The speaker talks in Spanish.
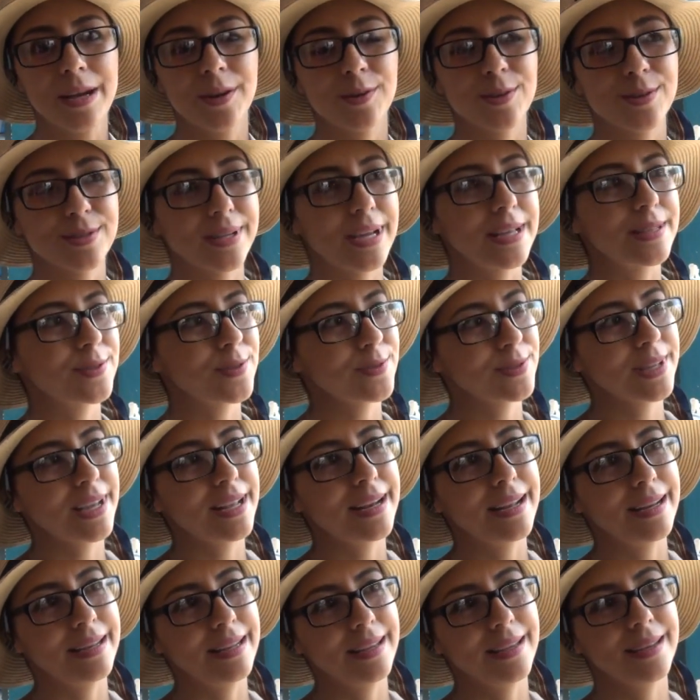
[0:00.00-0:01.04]
los gastos
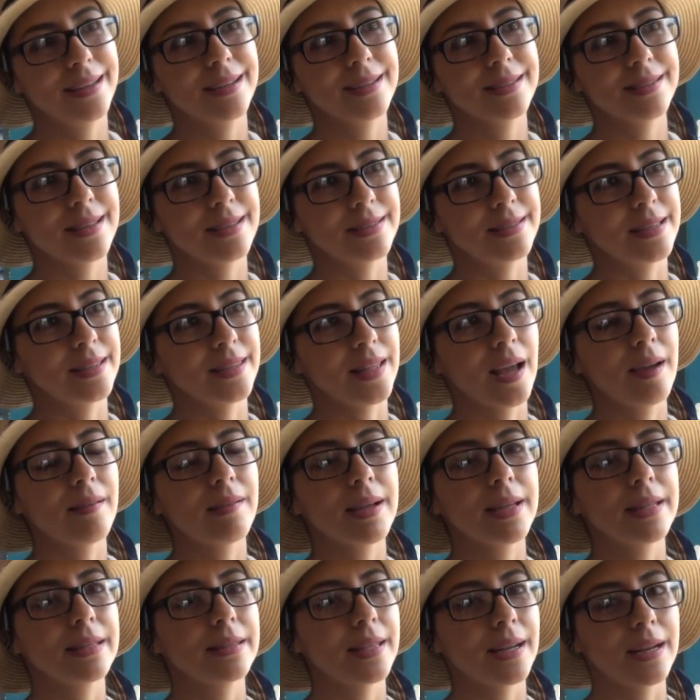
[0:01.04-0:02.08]
que la niña
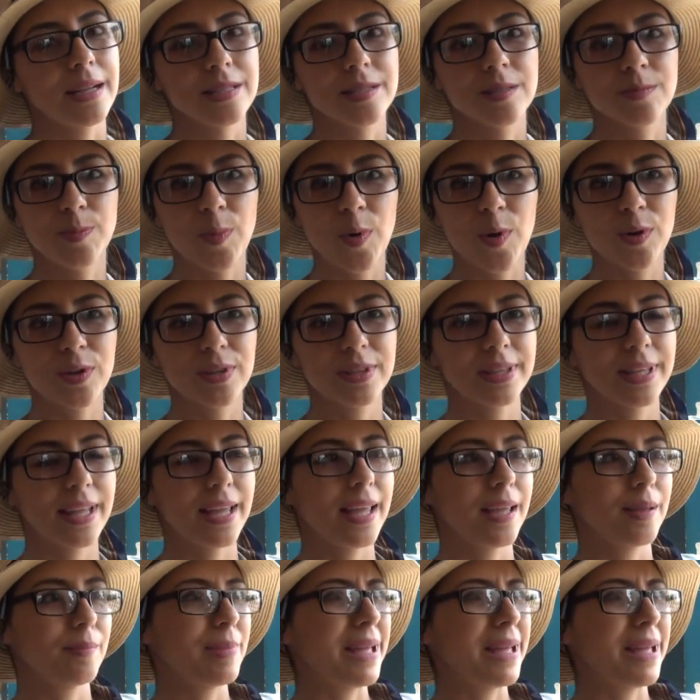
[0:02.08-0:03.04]
necesitaba en transporte,